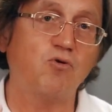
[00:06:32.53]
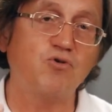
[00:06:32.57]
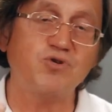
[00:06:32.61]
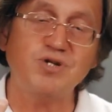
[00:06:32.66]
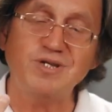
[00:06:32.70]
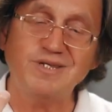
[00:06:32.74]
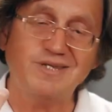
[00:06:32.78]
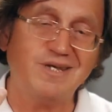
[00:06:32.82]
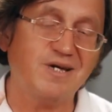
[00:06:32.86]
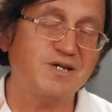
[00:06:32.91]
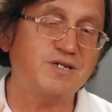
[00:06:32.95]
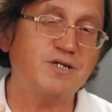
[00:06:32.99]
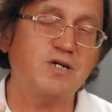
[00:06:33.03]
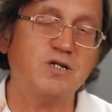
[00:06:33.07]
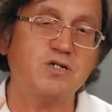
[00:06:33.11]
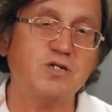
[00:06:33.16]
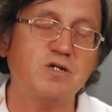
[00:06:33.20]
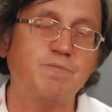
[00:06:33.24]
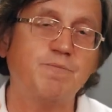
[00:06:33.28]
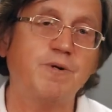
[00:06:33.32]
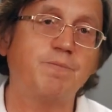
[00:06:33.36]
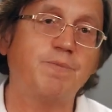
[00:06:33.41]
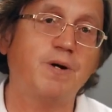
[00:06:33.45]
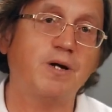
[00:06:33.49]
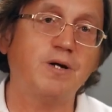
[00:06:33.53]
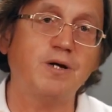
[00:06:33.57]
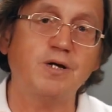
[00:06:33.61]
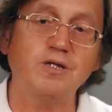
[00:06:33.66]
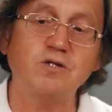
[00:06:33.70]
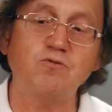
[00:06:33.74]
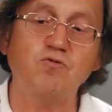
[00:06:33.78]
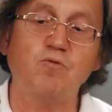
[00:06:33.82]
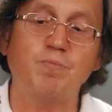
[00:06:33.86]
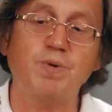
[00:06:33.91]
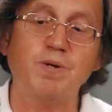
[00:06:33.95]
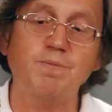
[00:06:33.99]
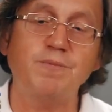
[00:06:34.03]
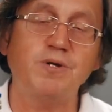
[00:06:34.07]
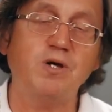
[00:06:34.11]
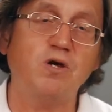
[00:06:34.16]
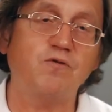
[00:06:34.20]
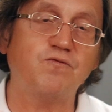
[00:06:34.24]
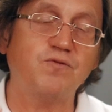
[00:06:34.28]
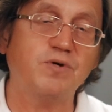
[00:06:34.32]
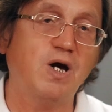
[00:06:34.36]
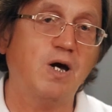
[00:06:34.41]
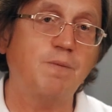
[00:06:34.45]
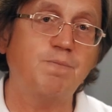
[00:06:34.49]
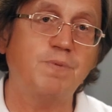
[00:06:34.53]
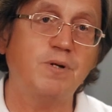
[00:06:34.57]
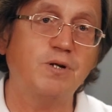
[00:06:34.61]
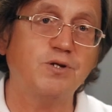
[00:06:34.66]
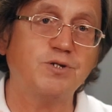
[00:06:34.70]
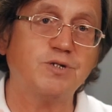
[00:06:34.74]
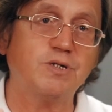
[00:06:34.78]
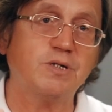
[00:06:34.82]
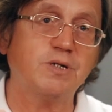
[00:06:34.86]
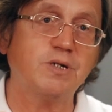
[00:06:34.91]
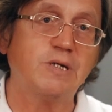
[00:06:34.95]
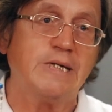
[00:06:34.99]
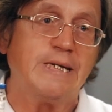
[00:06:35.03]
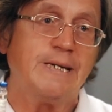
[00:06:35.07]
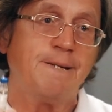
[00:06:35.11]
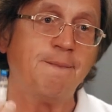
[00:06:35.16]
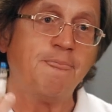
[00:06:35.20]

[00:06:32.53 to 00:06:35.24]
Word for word: Очень токсичный препарат, его применяют в капельницах.